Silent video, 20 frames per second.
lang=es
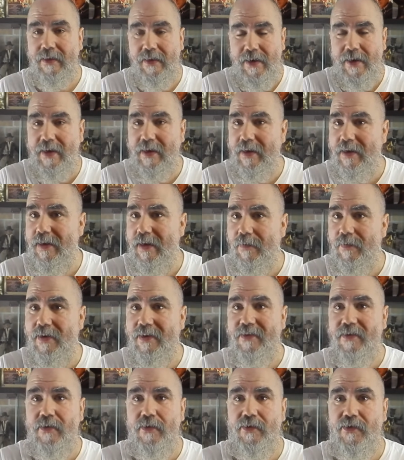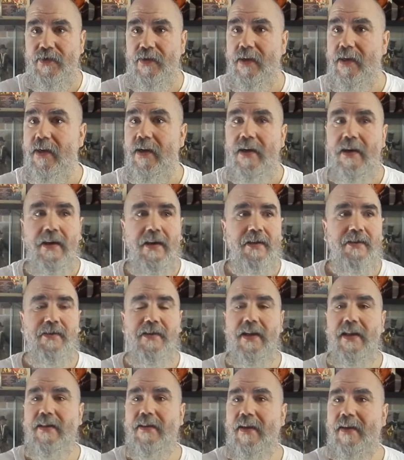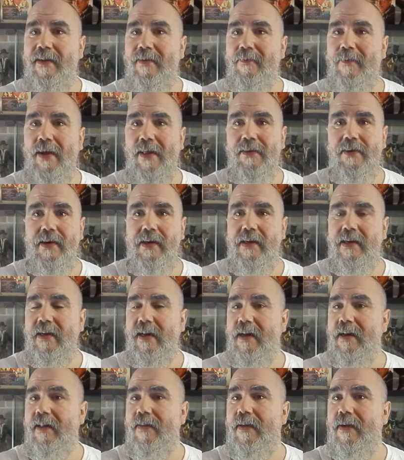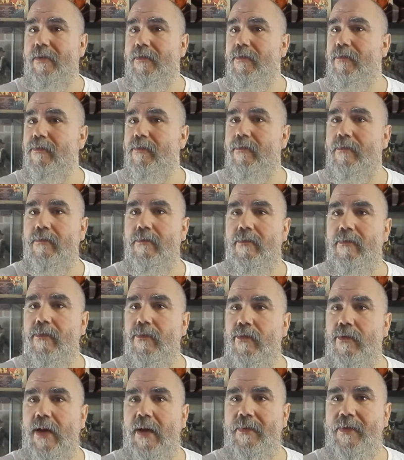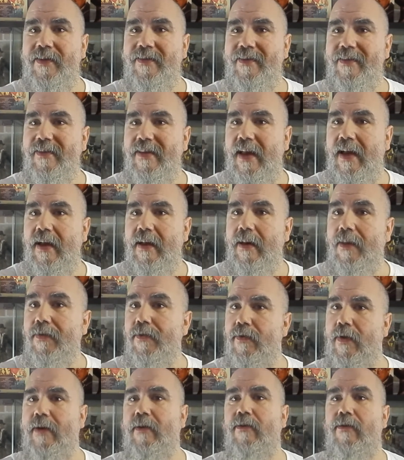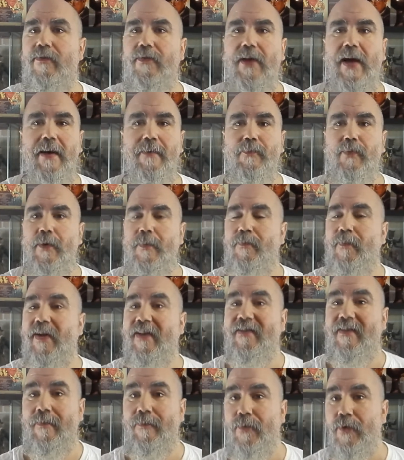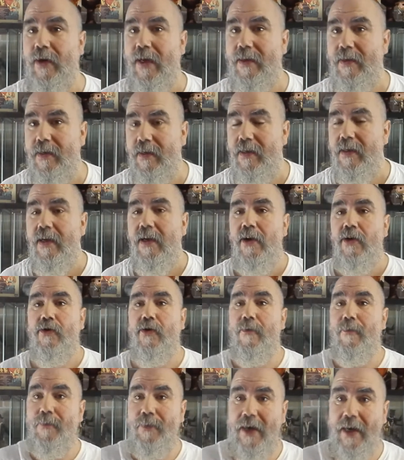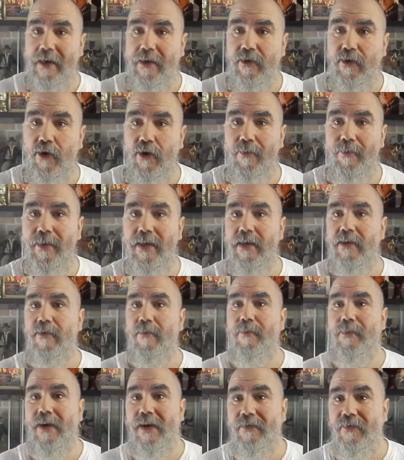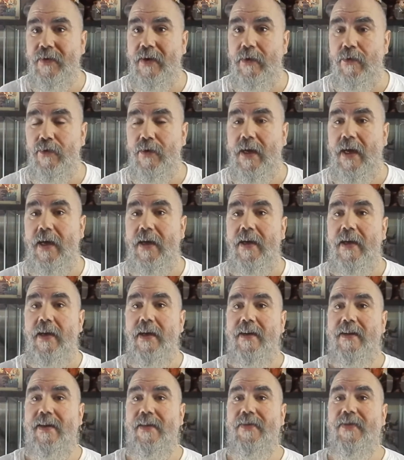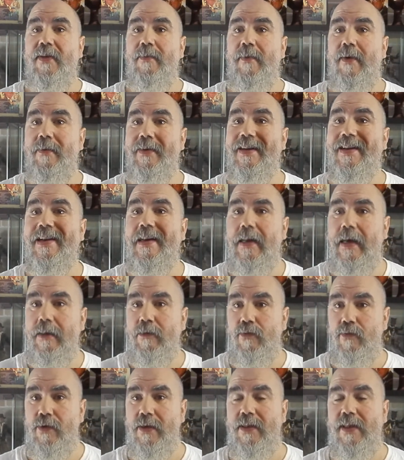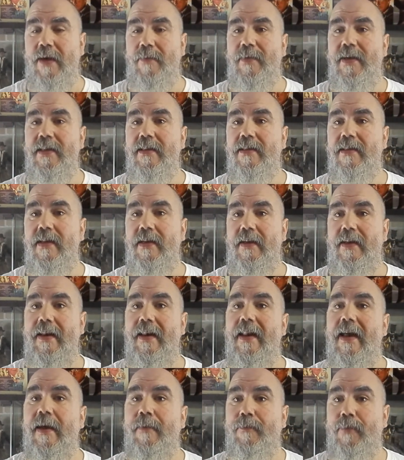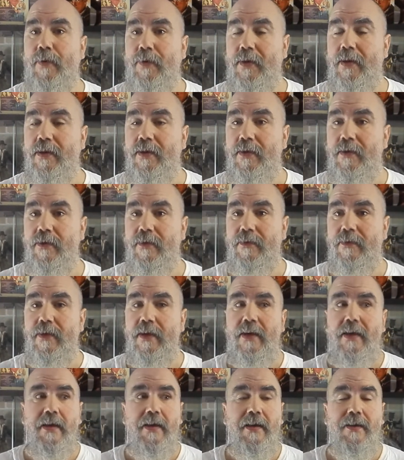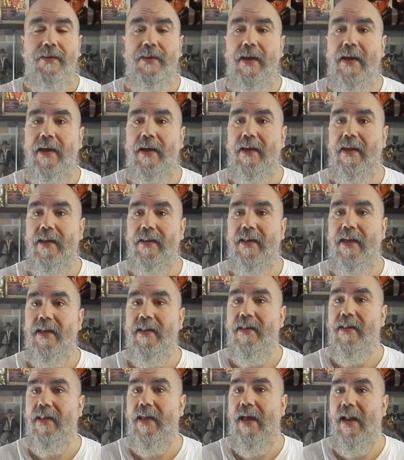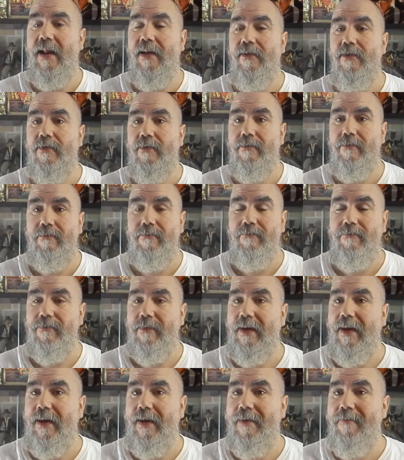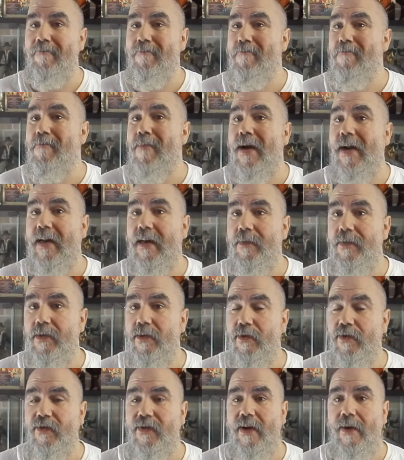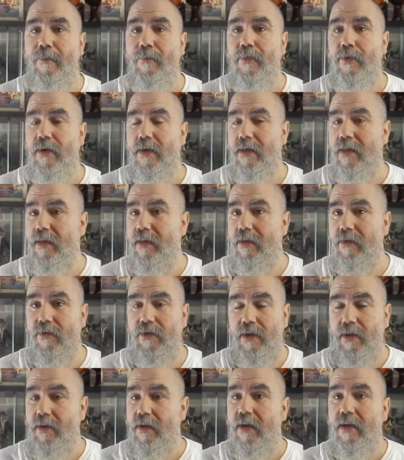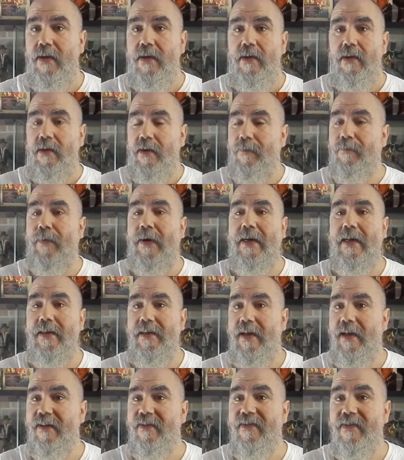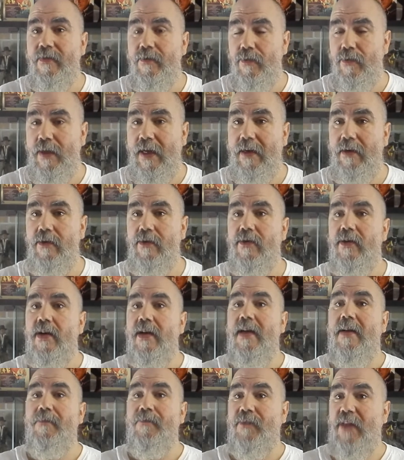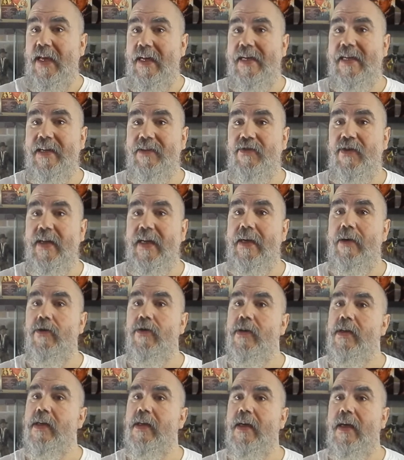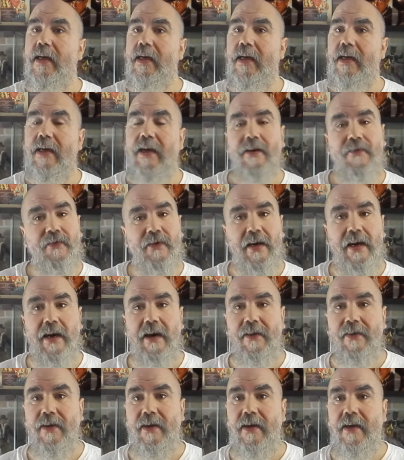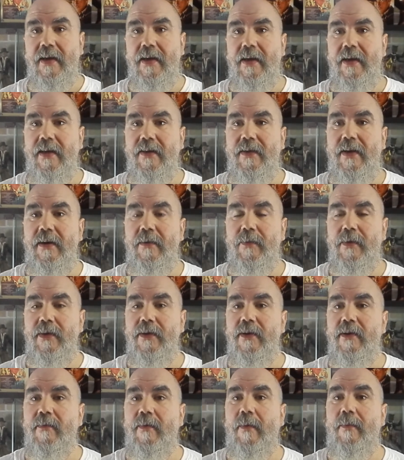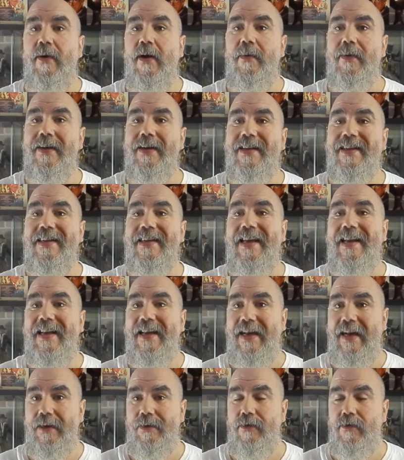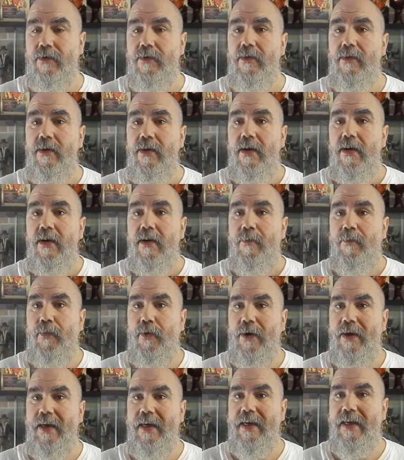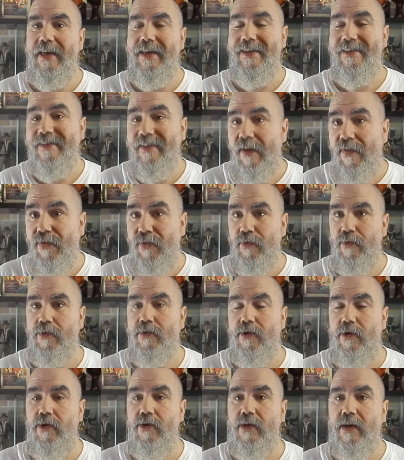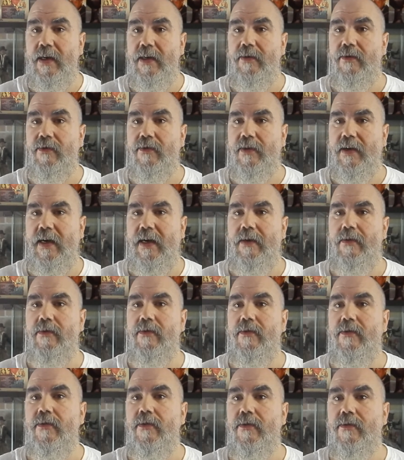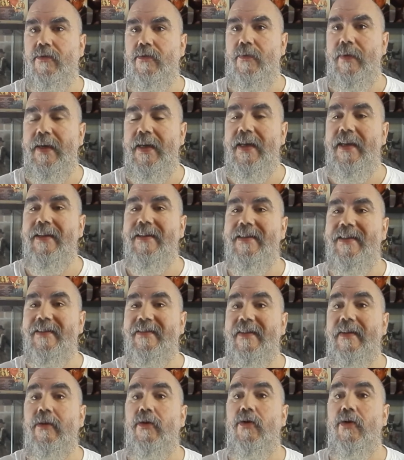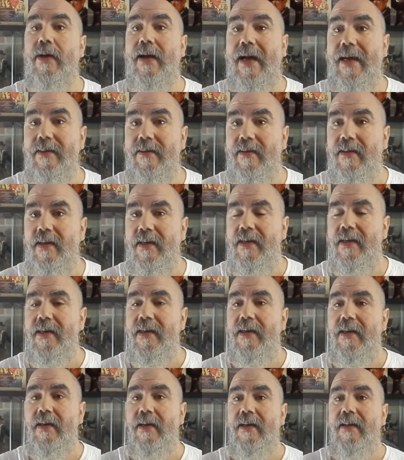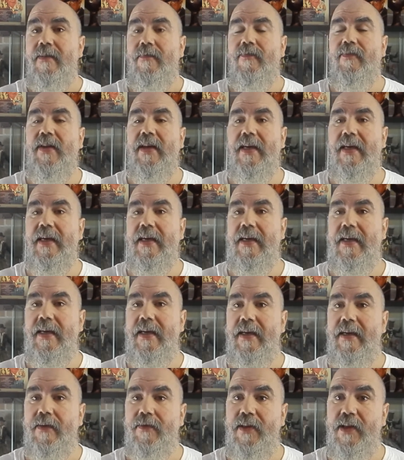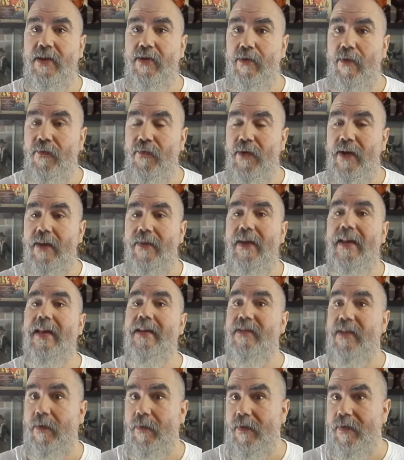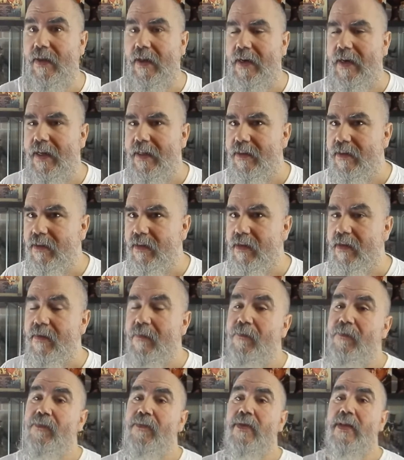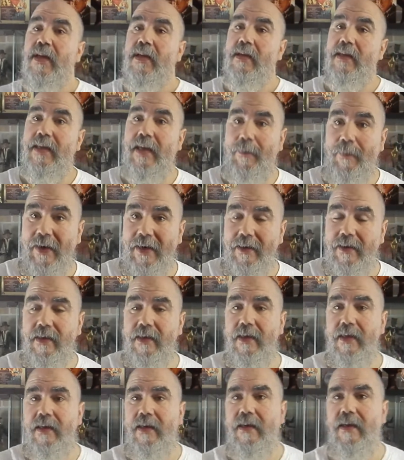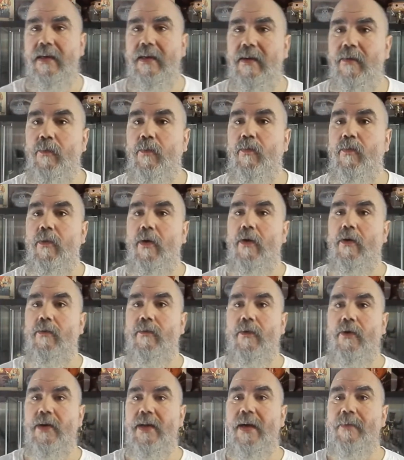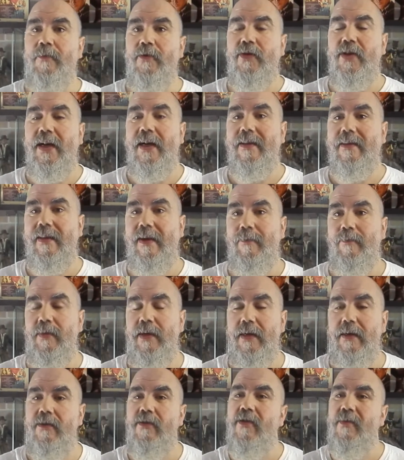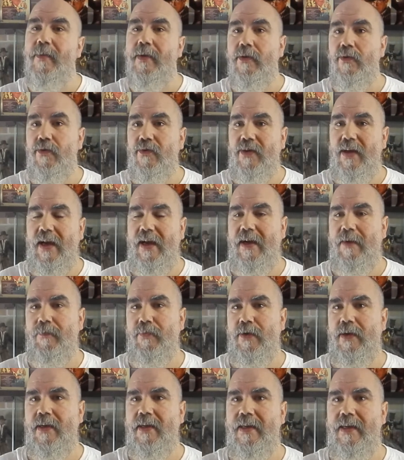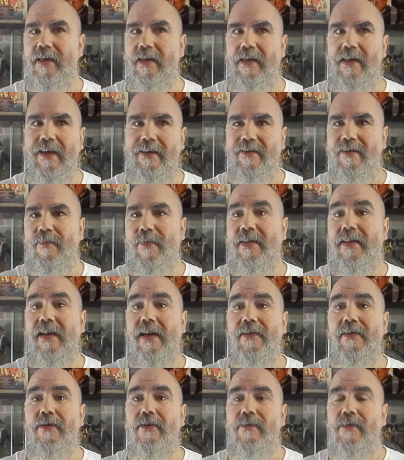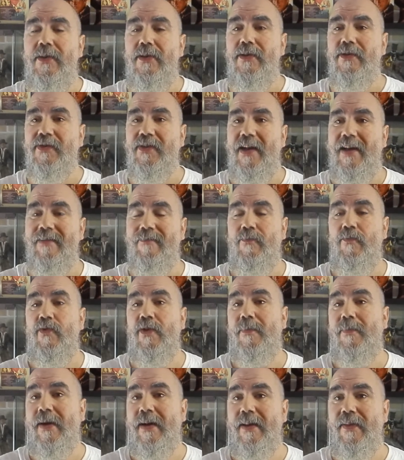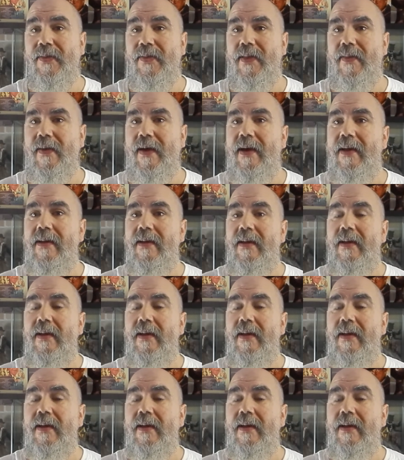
tenéis que ir a ver si o sí. Si estáis en Madrid y queréis dar una visita a la ciudad condal, pues pasar por allí, comprar cómics, comprar figuras y encima ver gratuitamente la exposición de, de Indiana Jones, que es maravillosa, pues oye, y para allá sin dudarlo. El caso es que hoy, eh, al final del vídeo, vamos a ver quién ganó pues ese zurrón que nos regaló Rubén y ese colgante de, de Sofía de las llaves de Atlantis. Y aparte, eh, os voy a mostrar también, no me gusta pues que las temáticas de los vídeos sean muy parecidas,